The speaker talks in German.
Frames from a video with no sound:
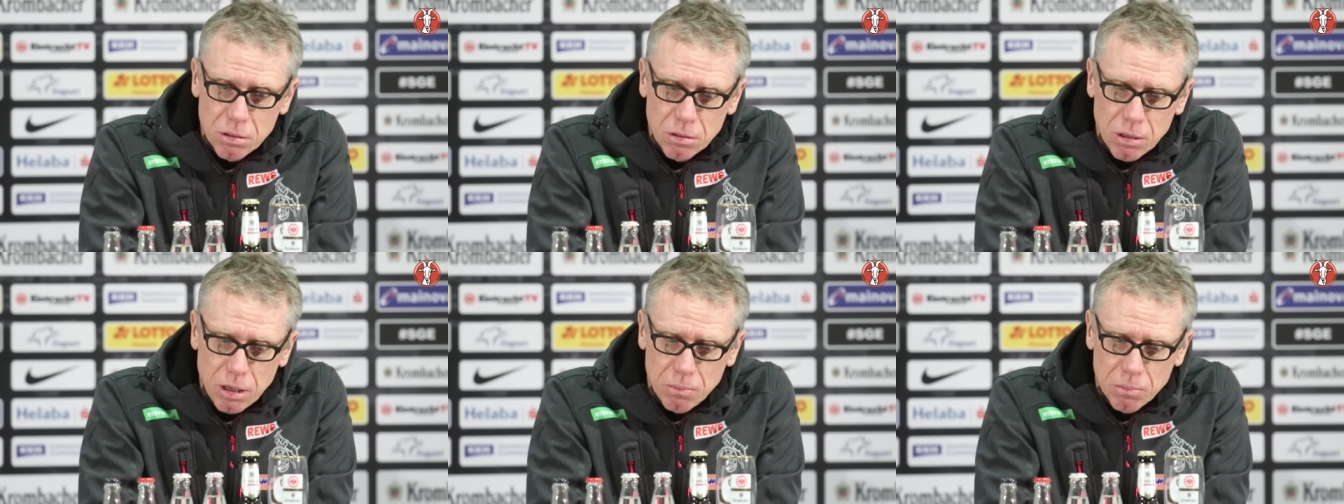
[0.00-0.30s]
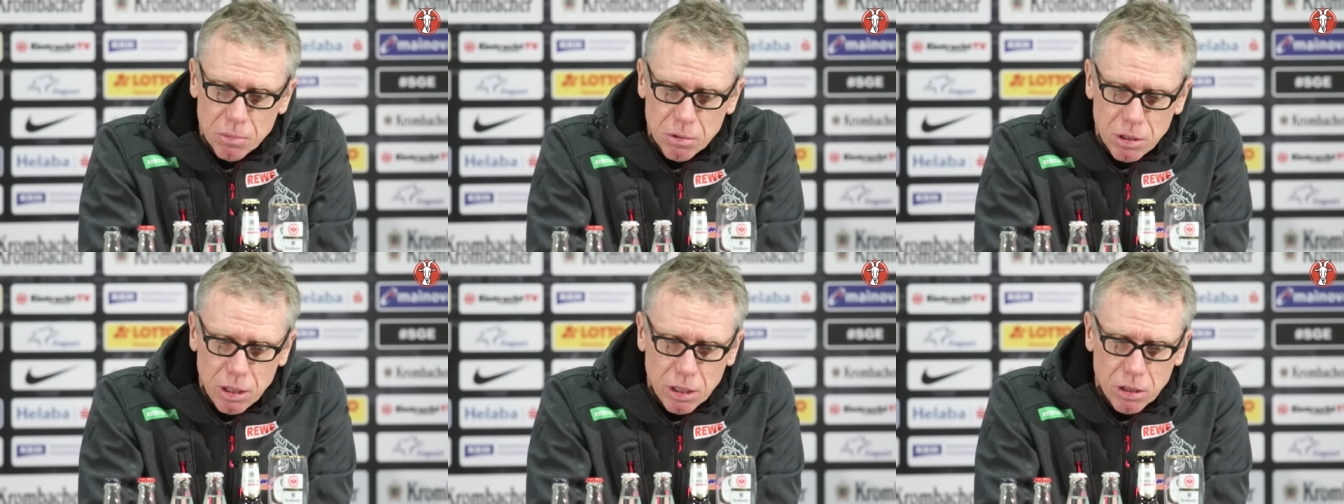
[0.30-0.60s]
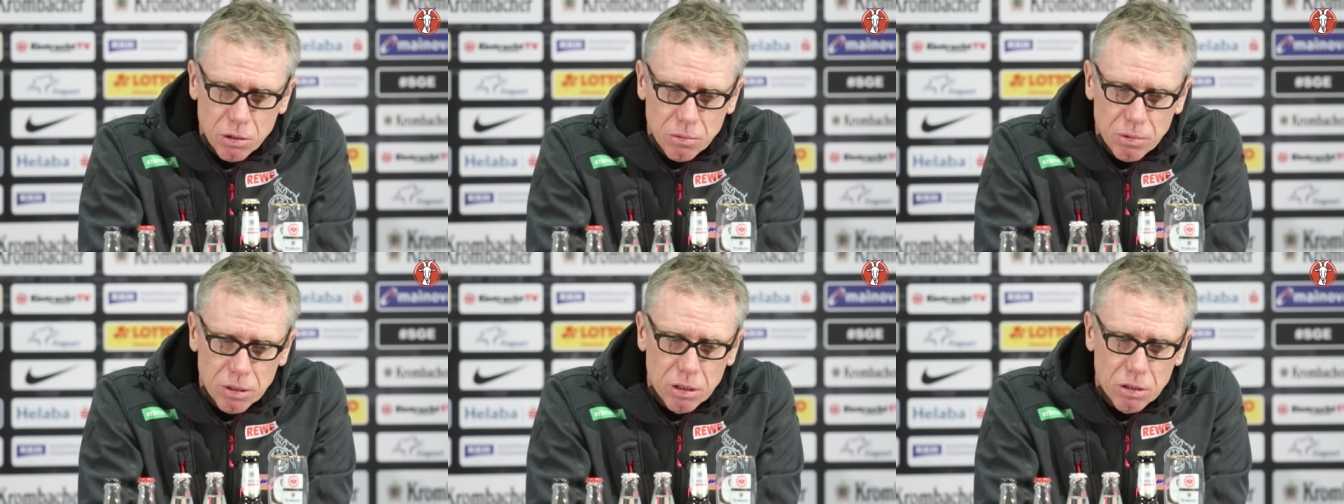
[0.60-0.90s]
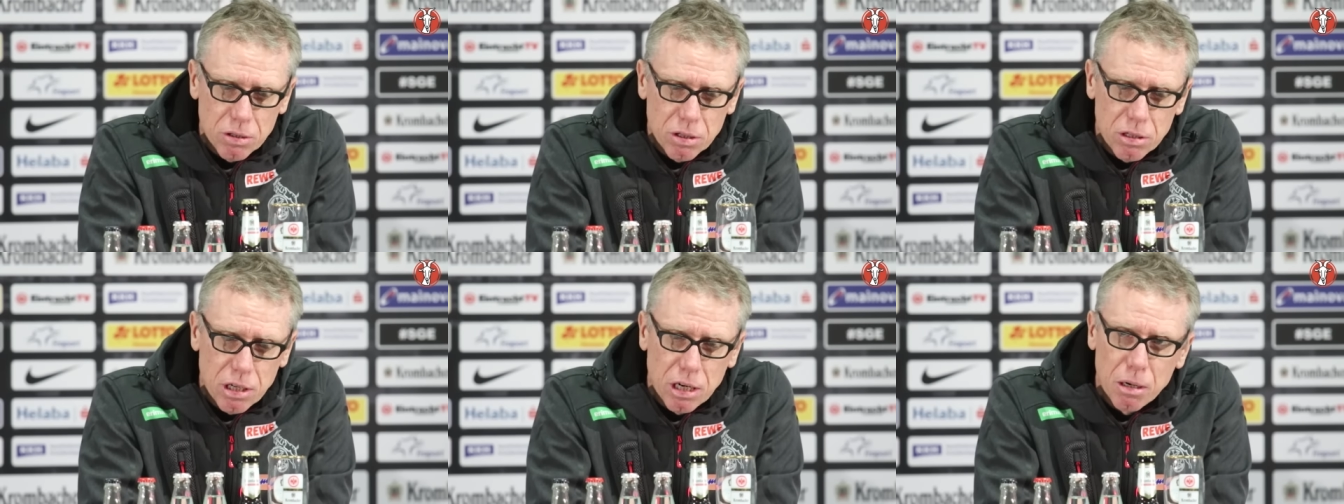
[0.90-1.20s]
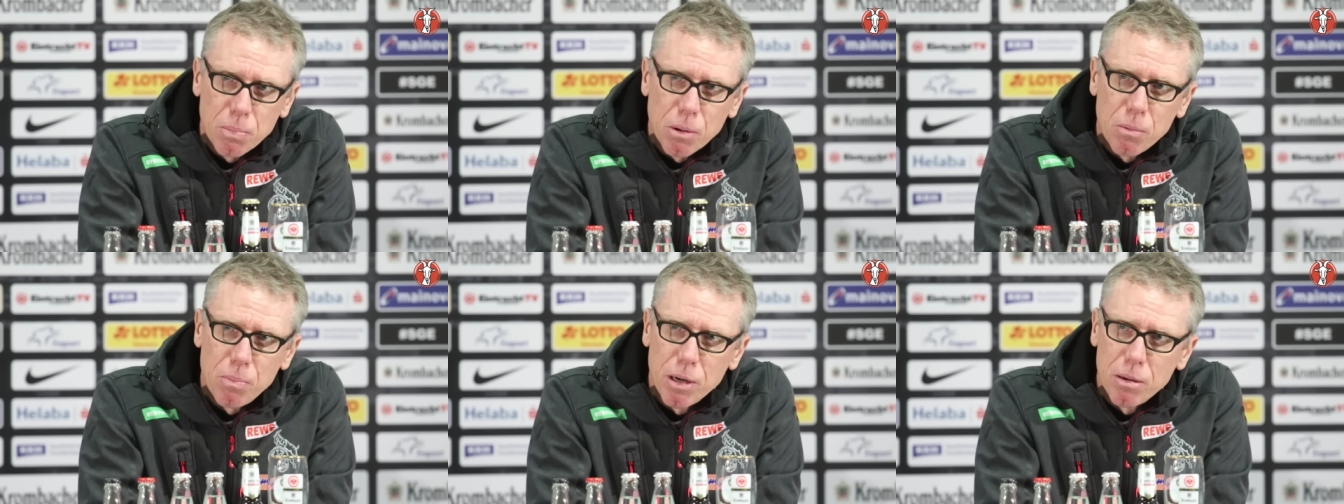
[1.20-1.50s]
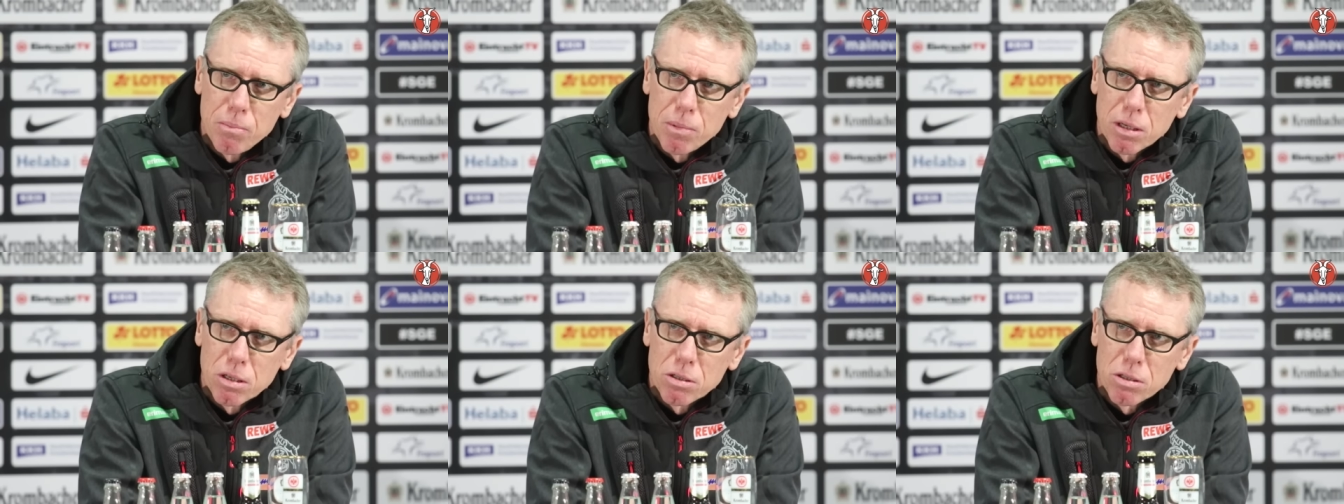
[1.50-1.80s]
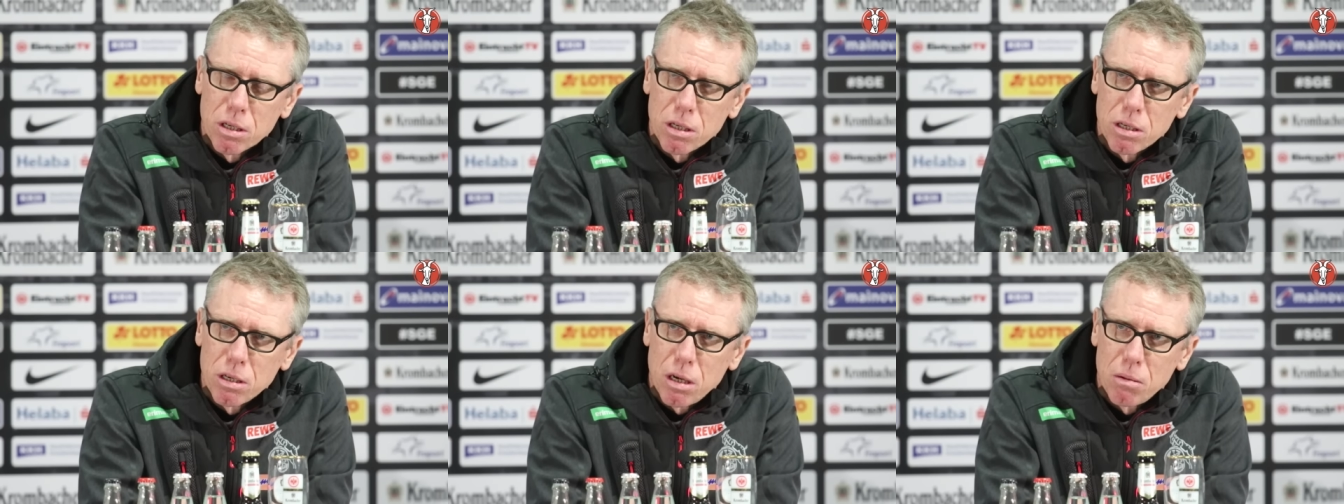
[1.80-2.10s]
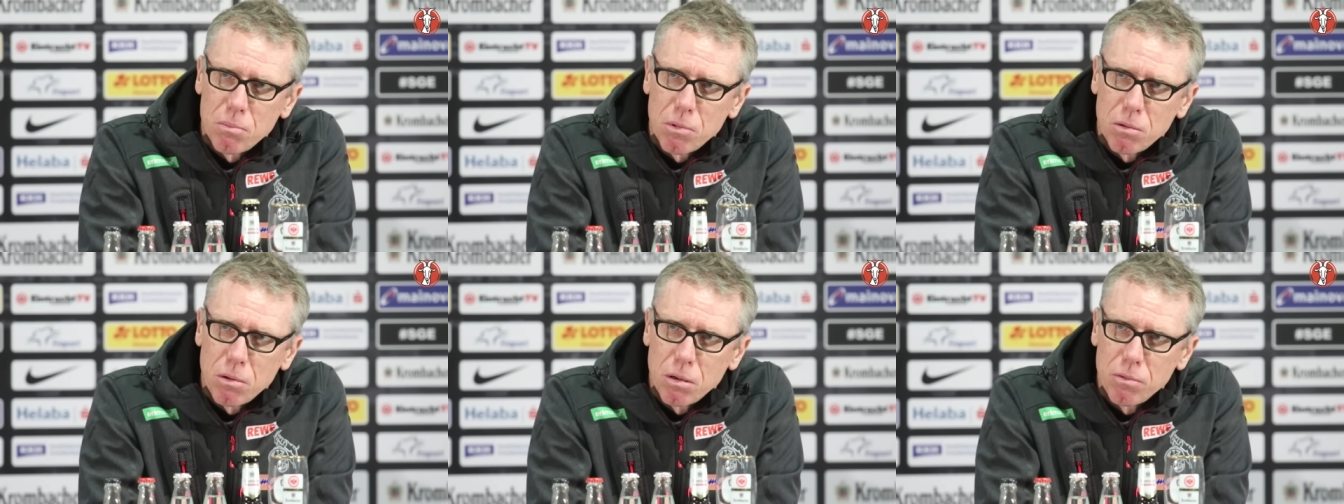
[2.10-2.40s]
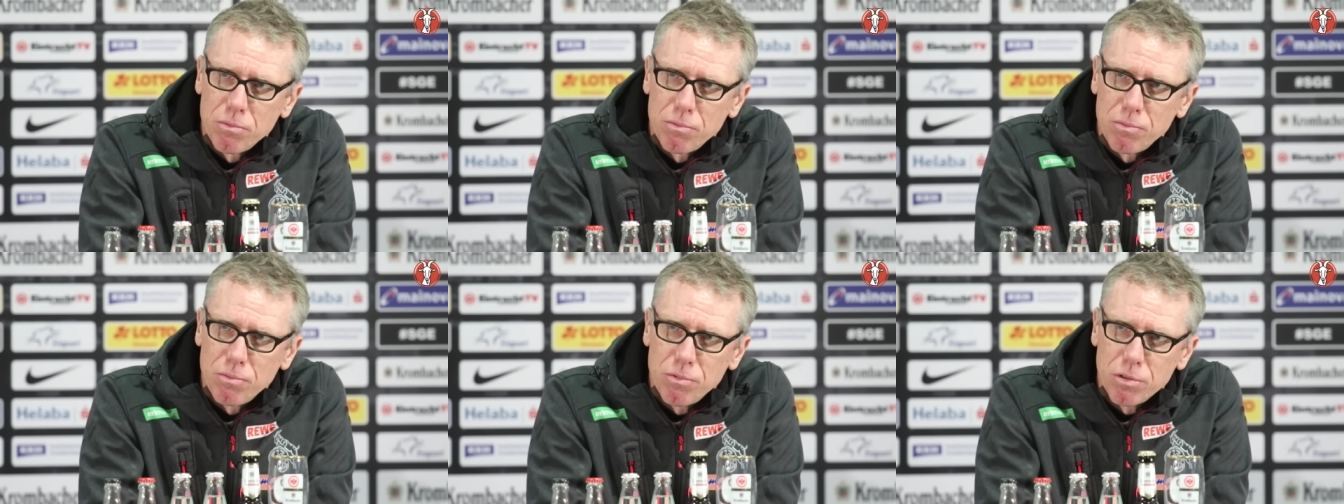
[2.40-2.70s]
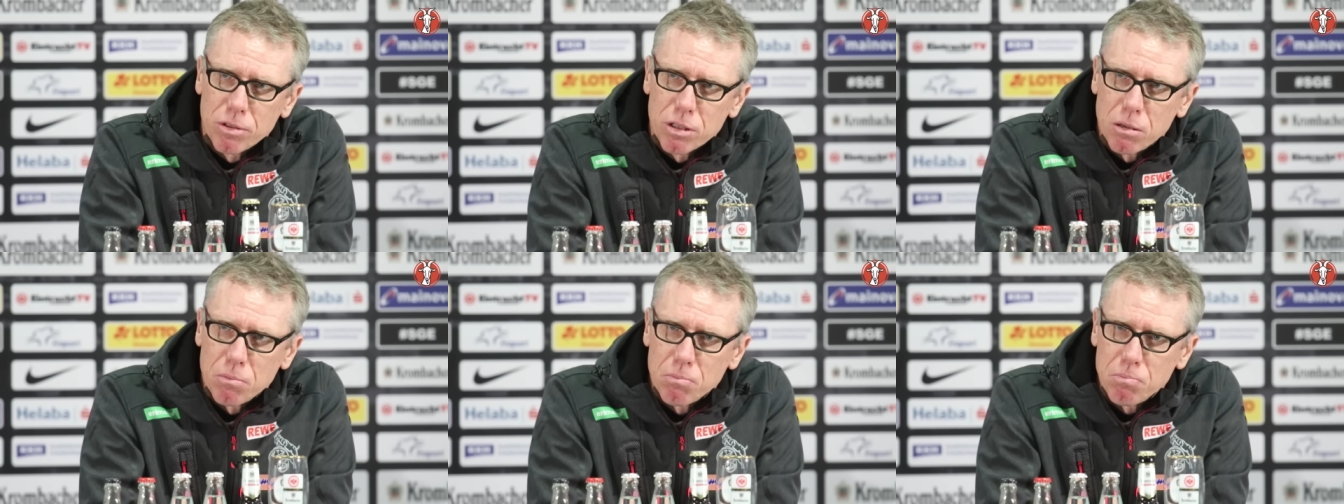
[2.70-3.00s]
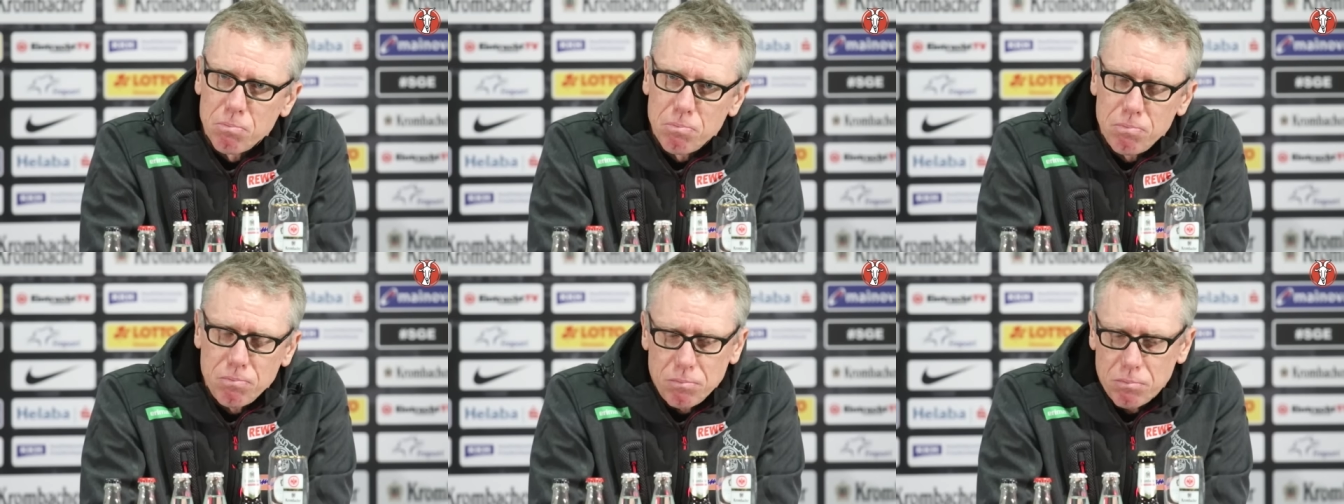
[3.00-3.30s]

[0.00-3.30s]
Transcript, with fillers: Eben Nico wird also seine Probleme gesehen haben, aber wir sind,